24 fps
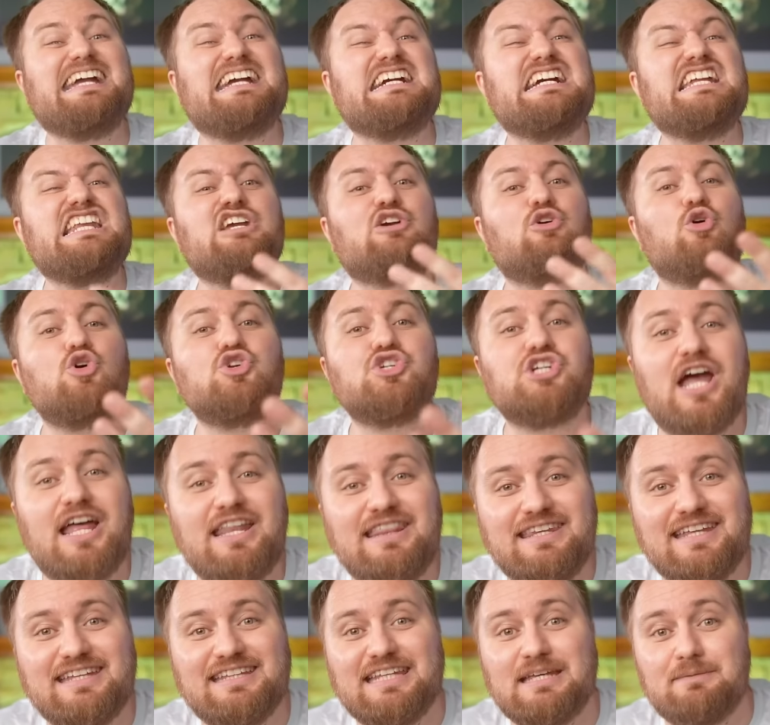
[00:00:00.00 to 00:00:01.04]

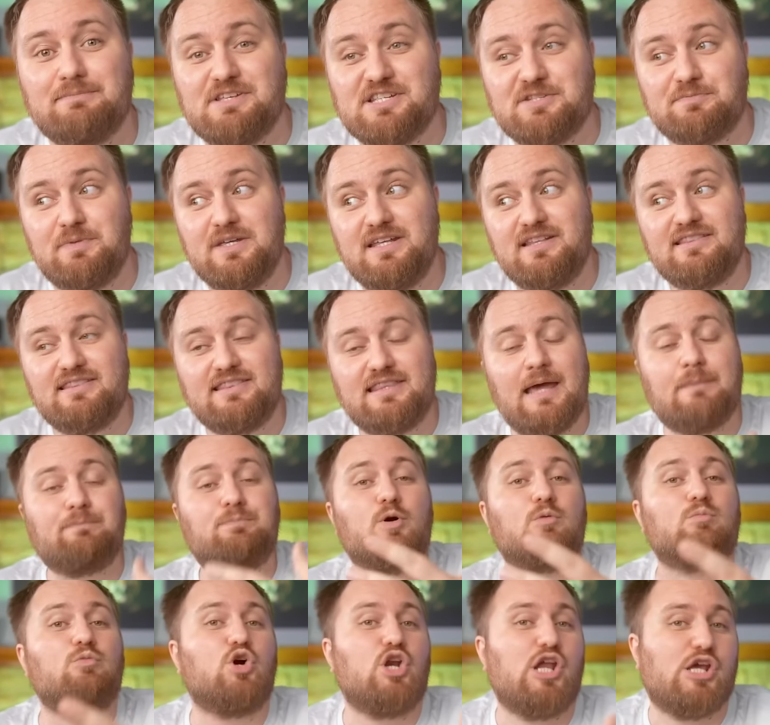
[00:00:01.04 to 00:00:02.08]
glikojen dediğimiz bir
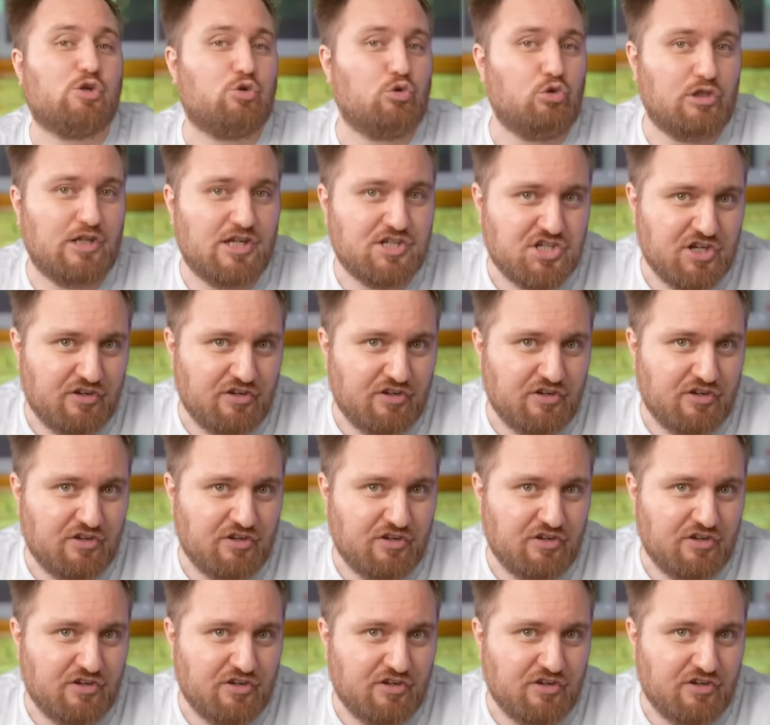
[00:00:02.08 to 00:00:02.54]
depo molekülüne